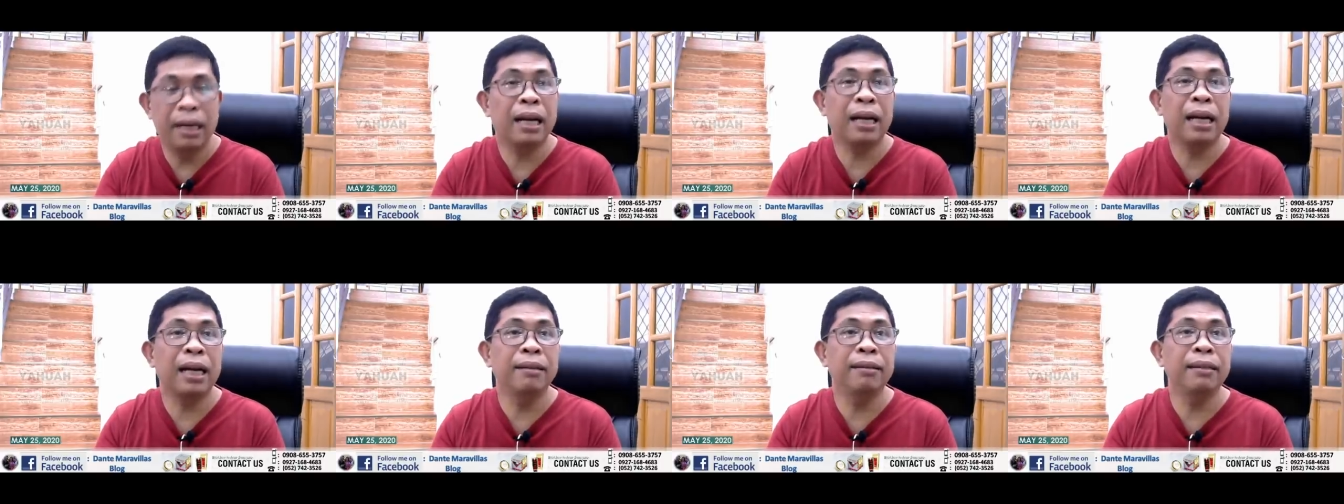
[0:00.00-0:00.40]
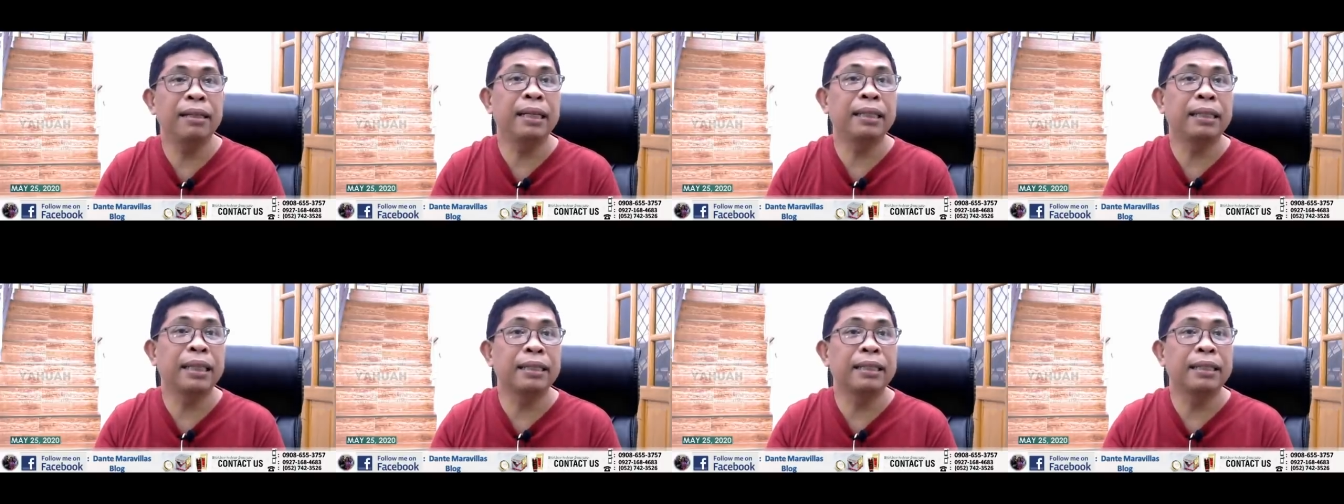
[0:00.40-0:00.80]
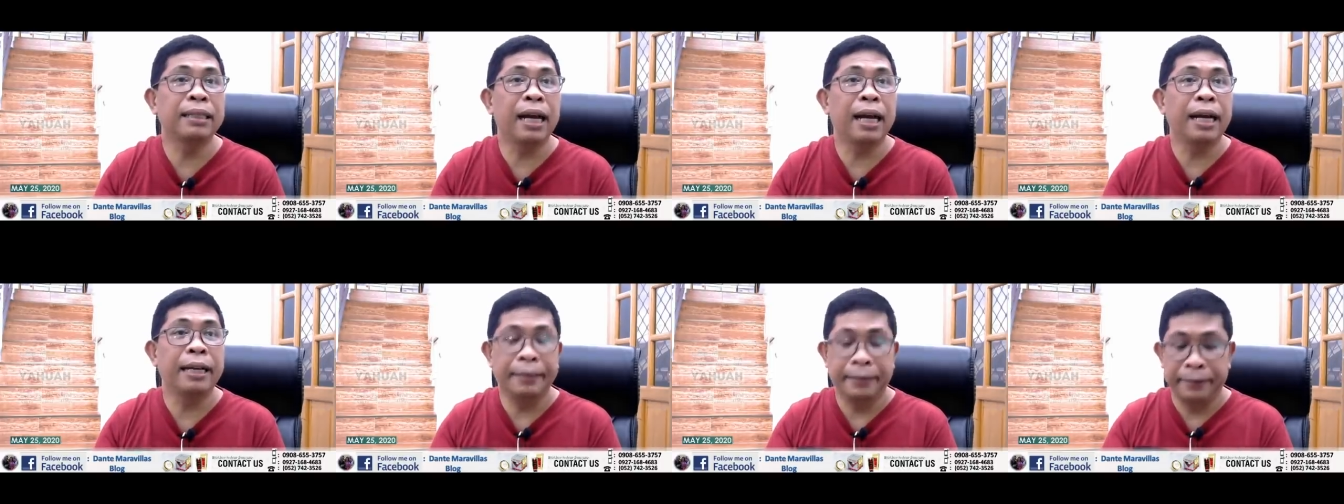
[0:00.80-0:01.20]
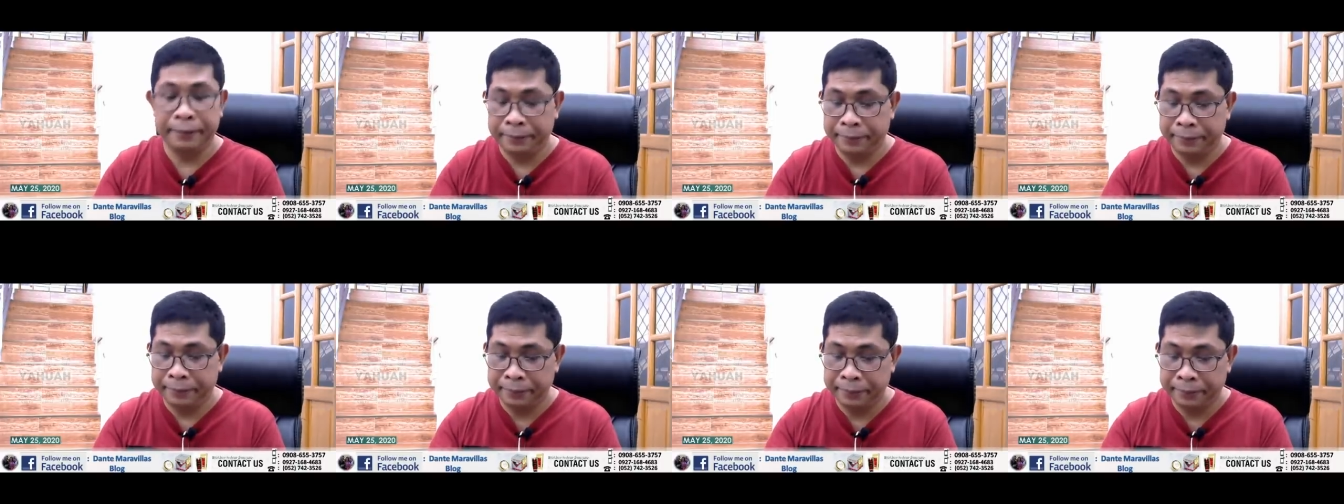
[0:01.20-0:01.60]
Wala kayong digtas dyan.
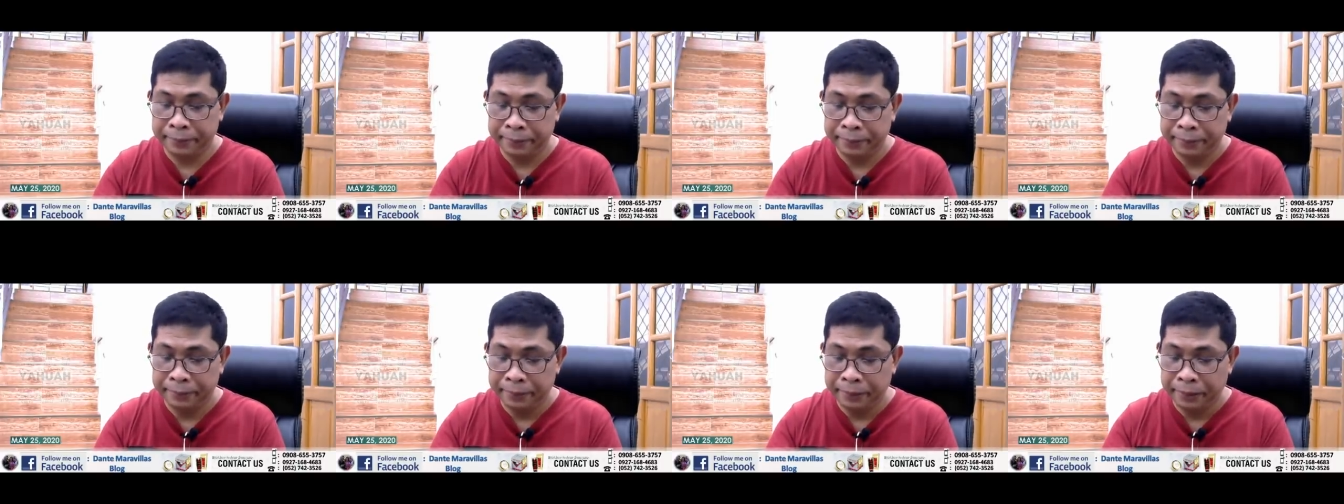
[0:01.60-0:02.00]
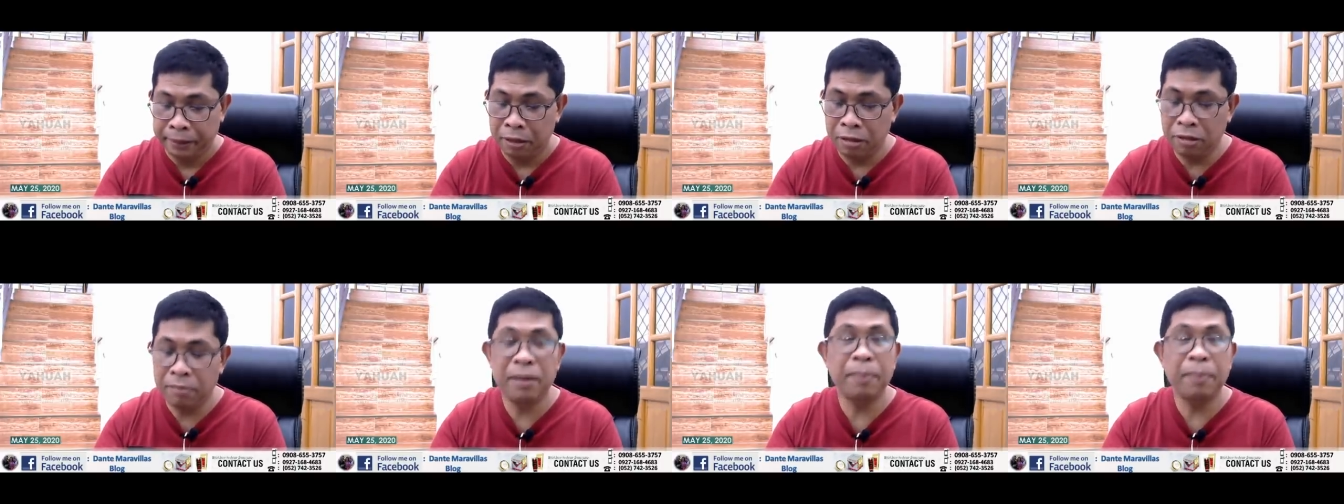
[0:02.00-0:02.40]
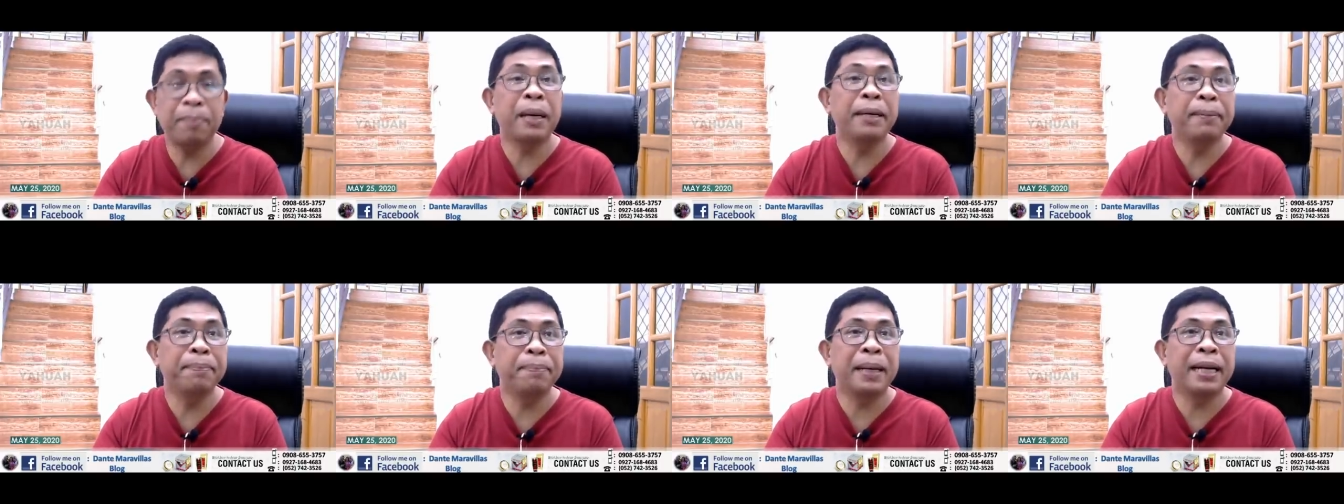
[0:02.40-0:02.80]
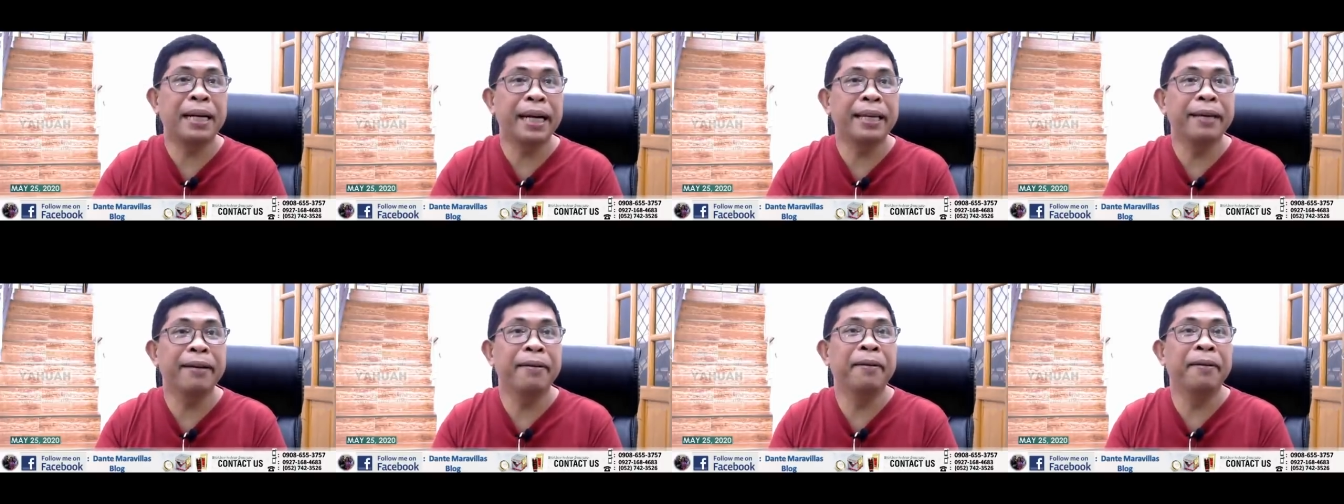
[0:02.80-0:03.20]
Lumipad
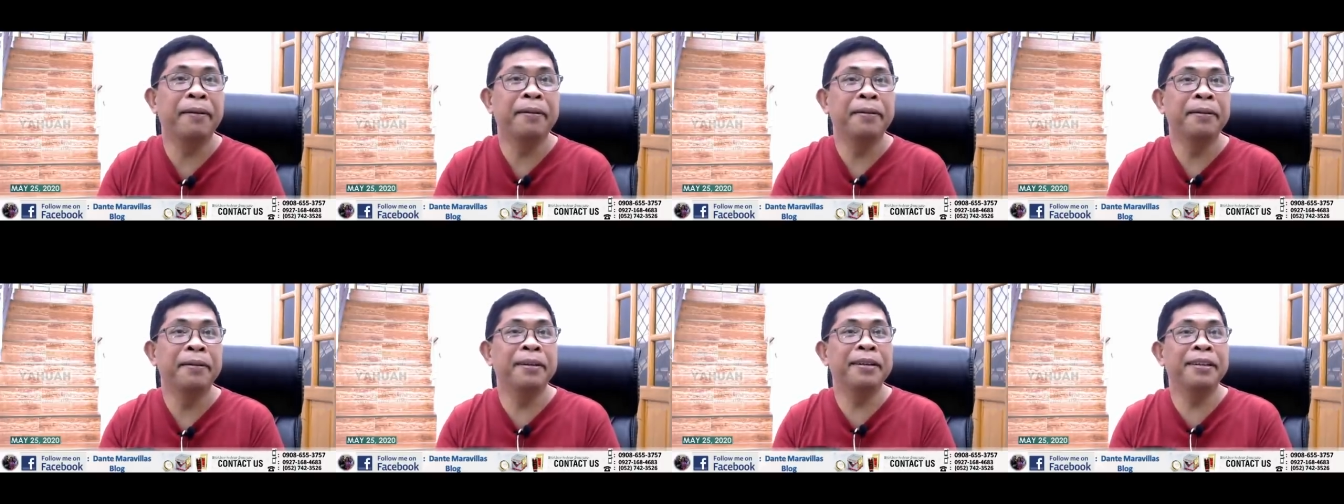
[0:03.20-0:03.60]
pa kayo.